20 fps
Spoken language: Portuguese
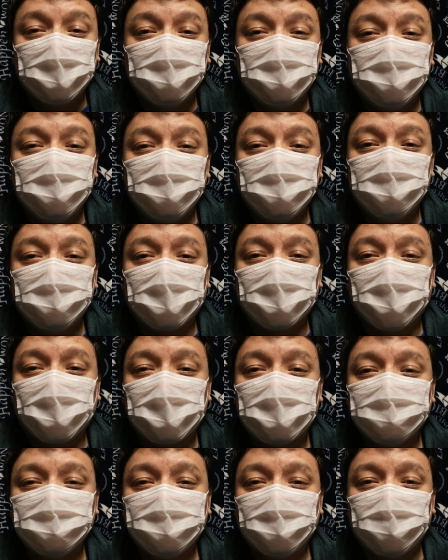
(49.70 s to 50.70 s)
E
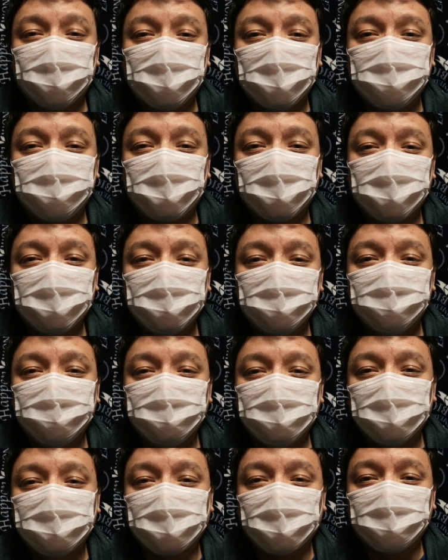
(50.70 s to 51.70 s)
agora deu uma
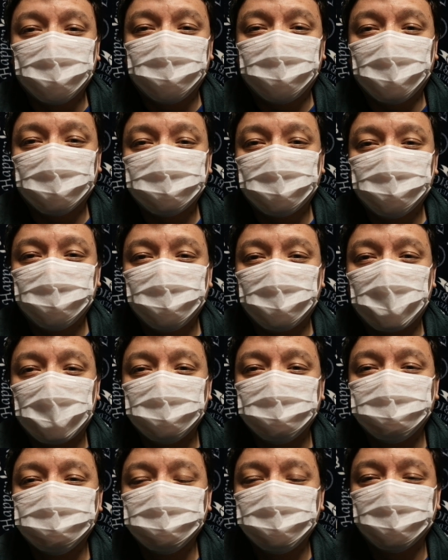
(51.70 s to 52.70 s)
progredida e tá com falta de
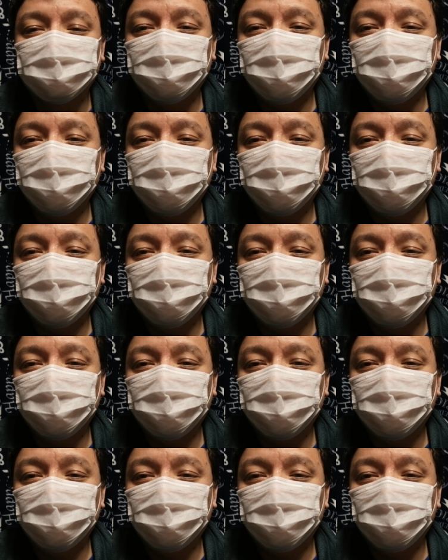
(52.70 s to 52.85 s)
ar, tudo.